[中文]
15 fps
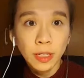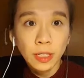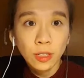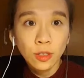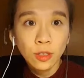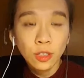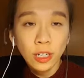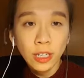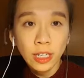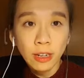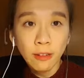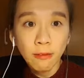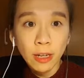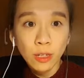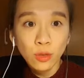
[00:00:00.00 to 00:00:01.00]
边呢是要给
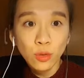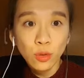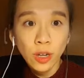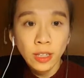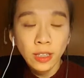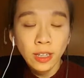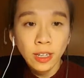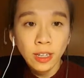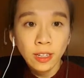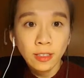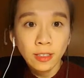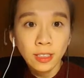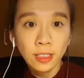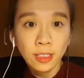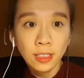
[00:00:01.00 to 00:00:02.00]
它完全
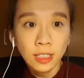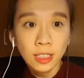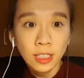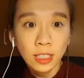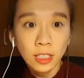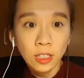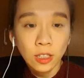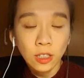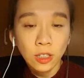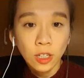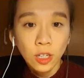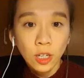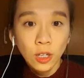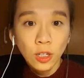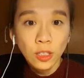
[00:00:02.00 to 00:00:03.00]
的进行一个
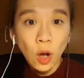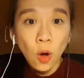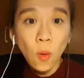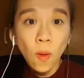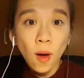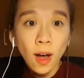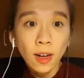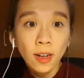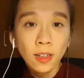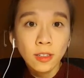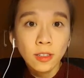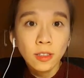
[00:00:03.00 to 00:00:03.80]
摇晃，